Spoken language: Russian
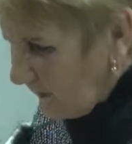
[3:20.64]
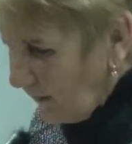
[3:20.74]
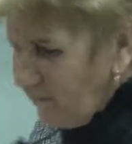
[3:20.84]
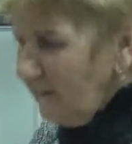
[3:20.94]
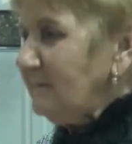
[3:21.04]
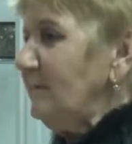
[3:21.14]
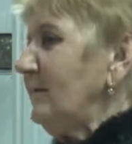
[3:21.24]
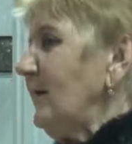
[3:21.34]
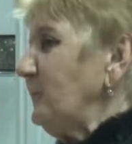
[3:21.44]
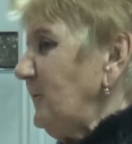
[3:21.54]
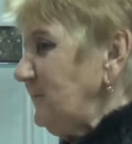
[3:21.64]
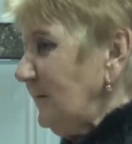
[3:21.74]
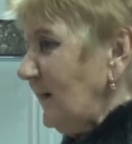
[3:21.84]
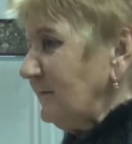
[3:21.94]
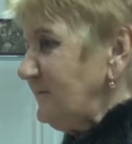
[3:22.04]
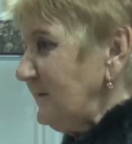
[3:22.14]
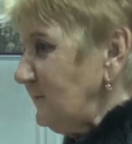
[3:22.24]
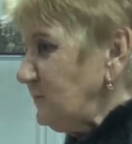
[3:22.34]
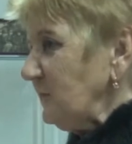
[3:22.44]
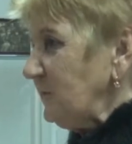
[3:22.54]
марафет какой-то, как все
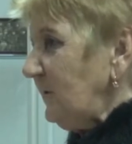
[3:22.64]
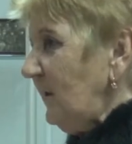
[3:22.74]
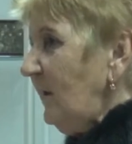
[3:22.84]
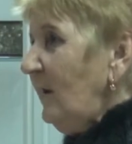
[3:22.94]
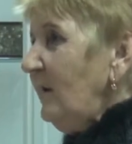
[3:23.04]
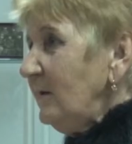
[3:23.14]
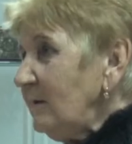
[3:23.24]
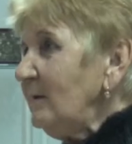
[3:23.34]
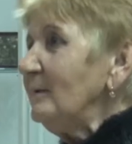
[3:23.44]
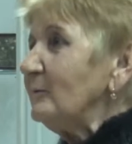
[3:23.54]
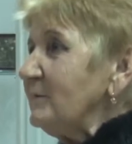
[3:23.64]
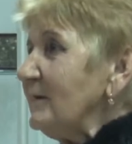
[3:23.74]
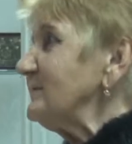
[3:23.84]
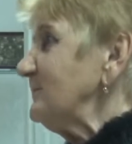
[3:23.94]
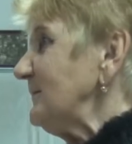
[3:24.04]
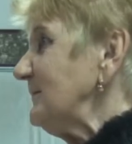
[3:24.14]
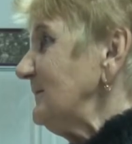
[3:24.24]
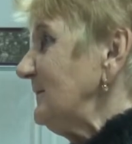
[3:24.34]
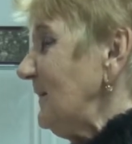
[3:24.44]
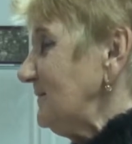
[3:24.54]
девчонки. И у нас был
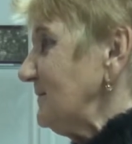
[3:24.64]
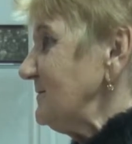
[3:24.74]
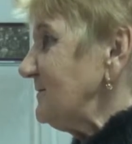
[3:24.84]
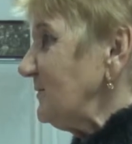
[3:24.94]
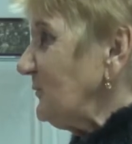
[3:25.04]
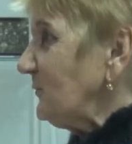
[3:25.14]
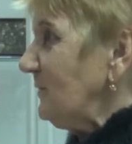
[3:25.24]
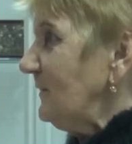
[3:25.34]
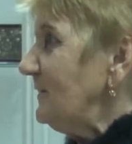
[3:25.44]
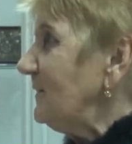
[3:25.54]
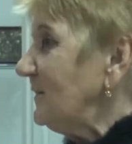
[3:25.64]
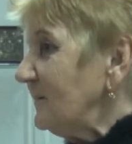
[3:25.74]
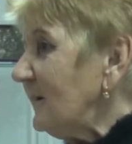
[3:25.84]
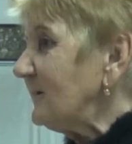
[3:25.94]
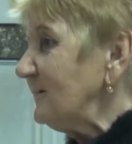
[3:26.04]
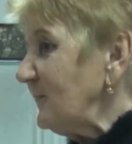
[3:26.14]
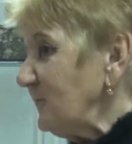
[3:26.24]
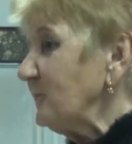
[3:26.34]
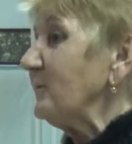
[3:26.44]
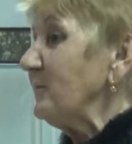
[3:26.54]
от института легендарный
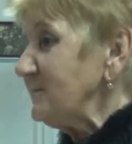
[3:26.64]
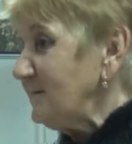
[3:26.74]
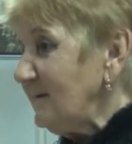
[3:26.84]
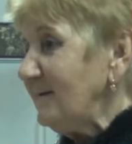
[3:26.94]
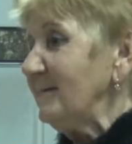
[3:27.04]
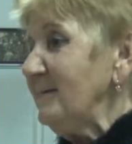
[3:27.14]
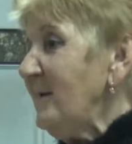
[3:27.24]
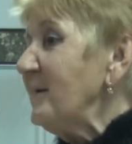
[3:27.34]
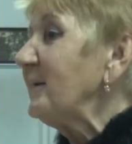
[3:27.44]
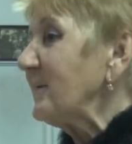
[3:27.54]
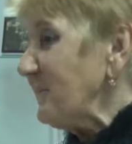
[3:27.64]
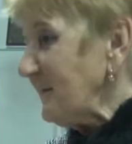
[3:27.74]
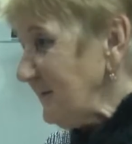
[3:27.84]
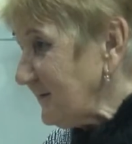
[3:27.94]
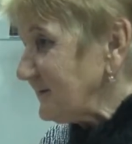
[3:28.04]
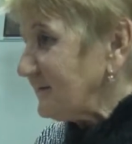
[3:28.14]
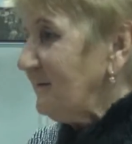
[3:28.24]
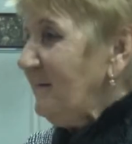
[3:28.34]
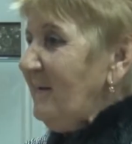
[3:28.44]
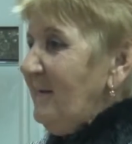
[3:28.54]
Юра Масейкин, гармонист.
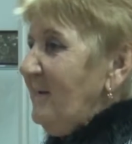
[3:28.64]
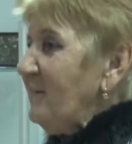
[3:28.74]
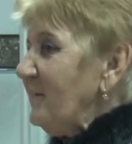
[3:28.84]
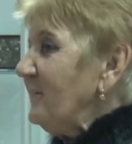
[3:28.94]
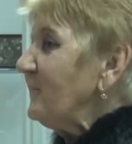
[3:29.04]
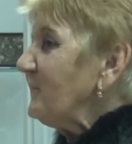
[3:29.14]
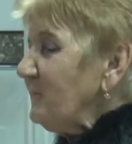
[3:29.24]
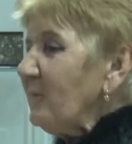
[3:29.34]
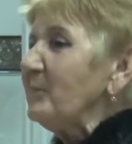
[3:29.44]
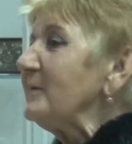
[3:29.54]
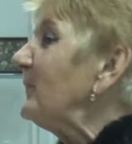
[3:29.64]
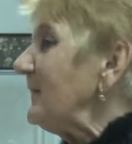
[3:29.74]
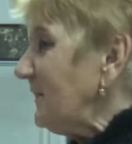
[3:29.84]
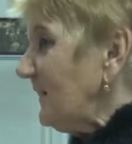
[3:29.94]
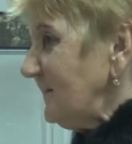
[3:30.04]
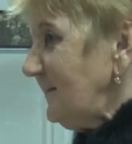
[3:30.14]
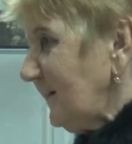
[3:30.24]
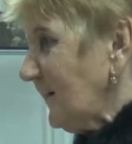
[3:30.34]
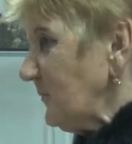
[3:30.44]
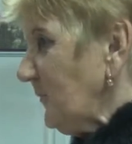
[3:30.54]
А, у него был баян и
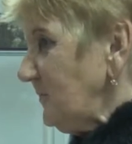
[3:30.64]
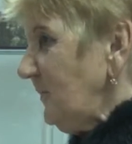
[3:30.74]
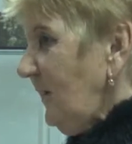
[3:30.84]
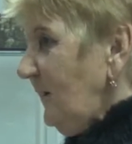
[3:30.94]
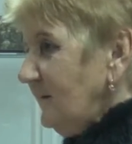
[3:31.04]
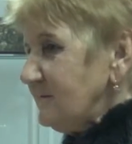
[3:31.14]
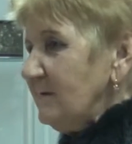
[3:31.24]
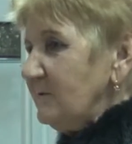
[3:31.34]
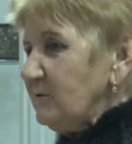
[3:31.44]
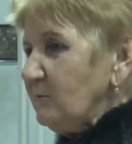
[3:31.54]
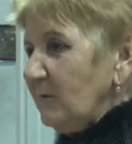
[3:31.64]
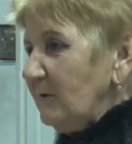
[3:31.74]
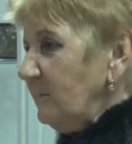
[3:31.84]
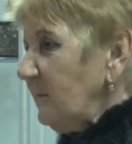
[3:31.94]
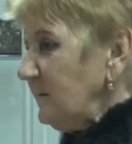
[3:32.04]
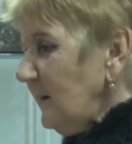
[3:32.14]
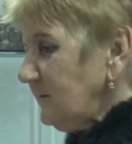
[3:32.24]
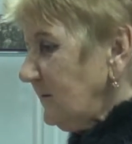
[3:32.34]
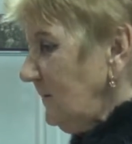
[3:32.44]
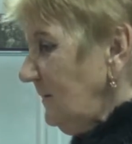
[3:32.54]
гармонь. Значит, около
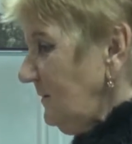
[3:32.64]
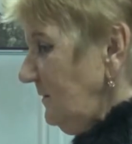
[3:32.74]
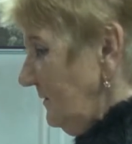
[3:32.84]
палатки,